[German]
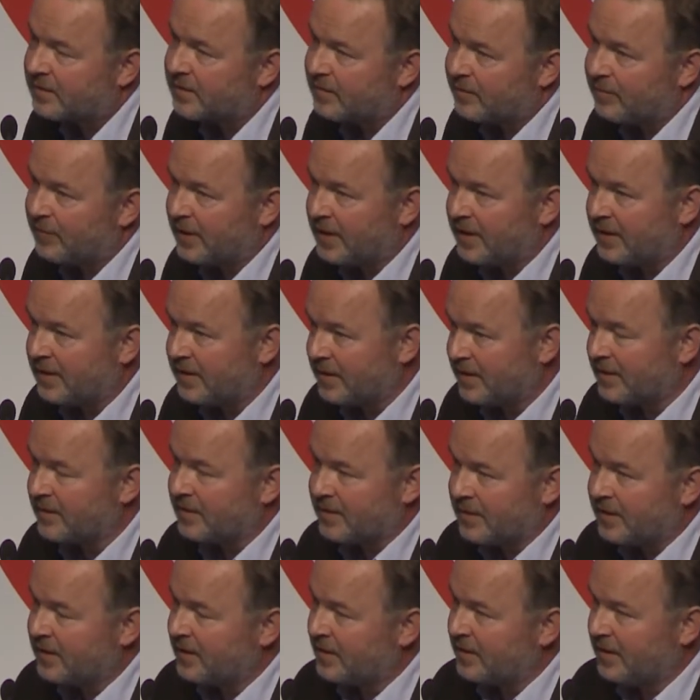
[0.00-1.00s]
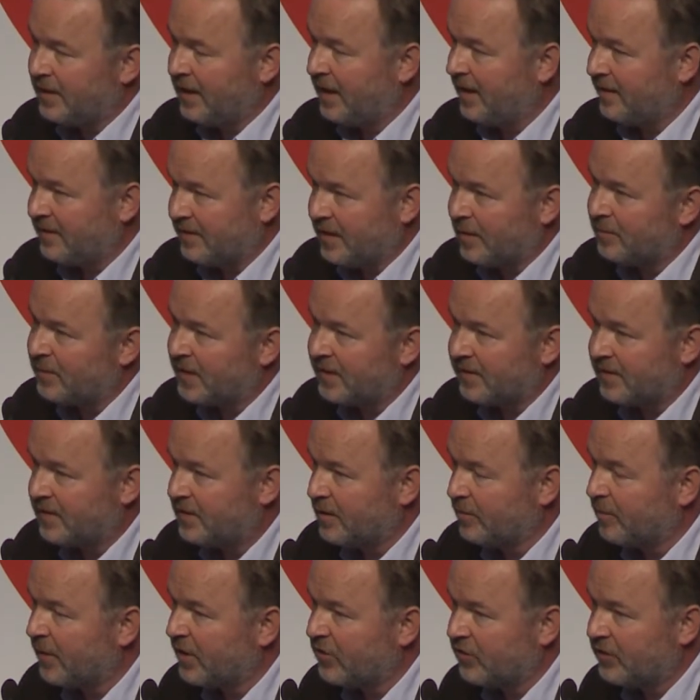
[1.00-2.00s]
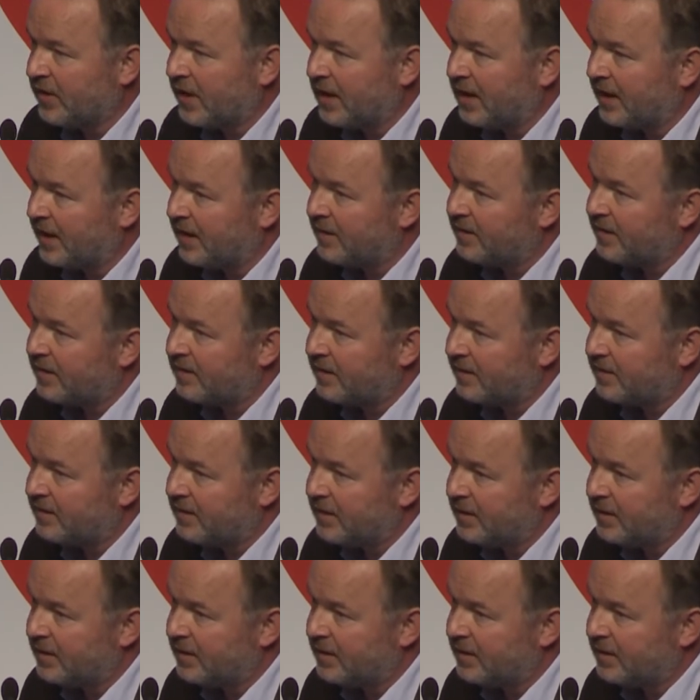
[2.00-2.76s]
weil erst einmal sind die Menschen erleichtert, dass sie